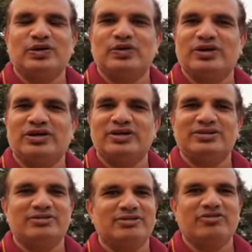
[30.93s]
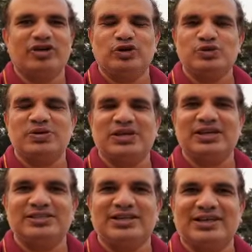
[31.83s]
और वीडियोस भी
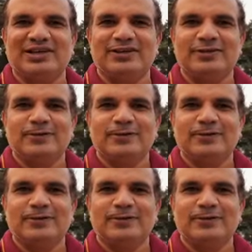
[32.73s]
यहीं से आएंगे